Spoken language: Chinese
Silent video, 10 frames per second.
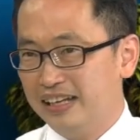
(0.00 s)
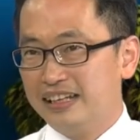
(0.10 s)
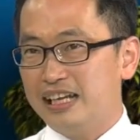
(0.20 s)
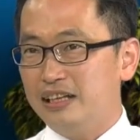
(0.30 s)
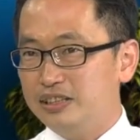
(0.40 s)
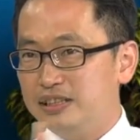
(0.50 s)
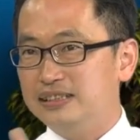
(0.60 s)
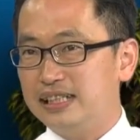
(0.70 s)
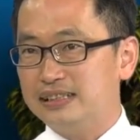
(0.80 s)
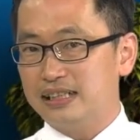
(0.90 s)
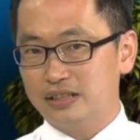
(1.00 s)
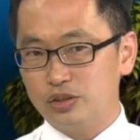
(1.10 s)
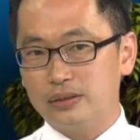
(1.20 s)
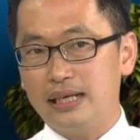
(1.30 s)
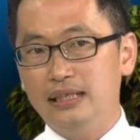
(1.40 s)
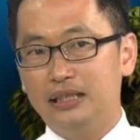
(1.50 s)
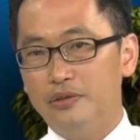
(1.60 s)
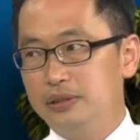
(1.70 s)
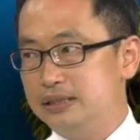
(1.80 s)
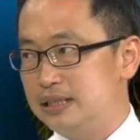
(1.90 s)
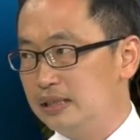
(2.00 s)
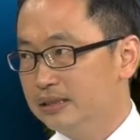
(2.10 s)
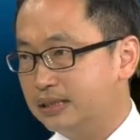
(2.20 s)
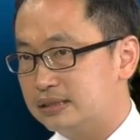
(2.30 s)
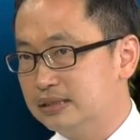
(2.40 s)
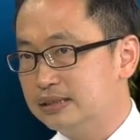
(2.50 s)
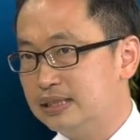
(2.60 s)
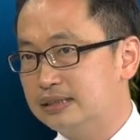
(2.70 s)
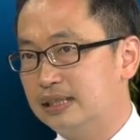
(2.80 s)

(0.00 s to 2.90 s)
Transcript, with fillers: 它就上涨的时候，它一定会像这样子上涨